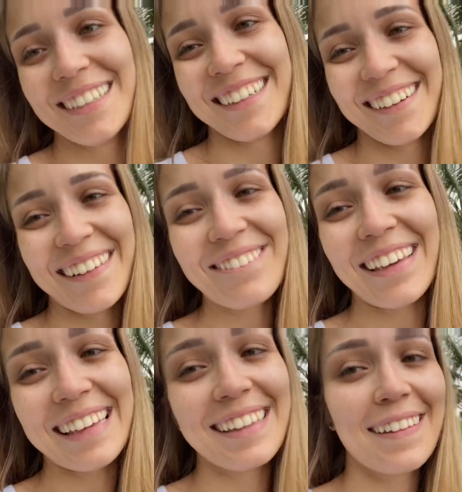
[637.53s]
eu
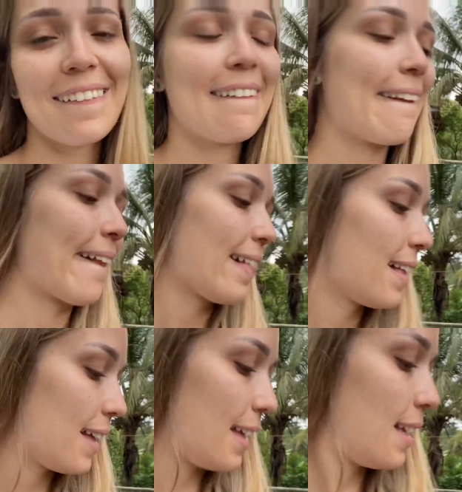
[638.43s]
amei.
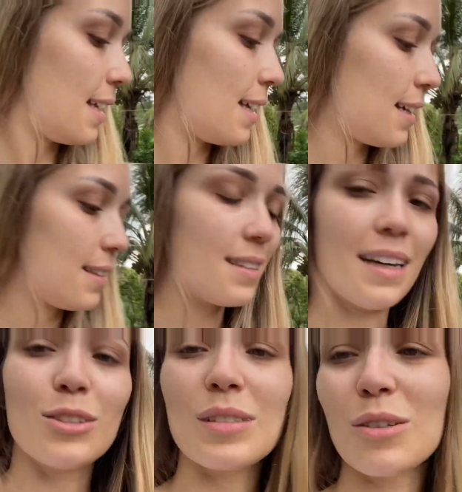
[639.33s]
É...
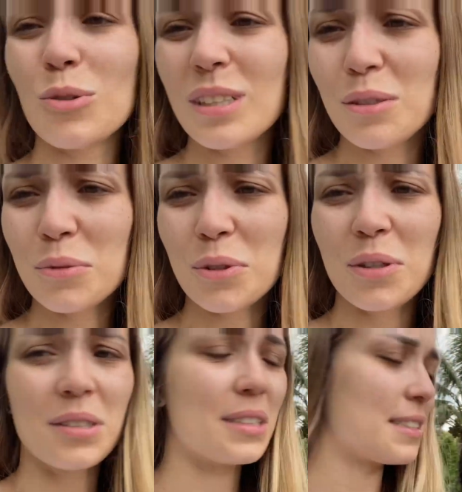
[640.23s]
Ai, tô sem cordão, tô
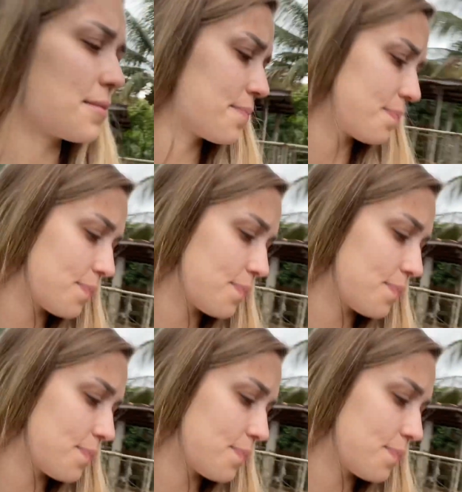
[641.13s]
horrorosa.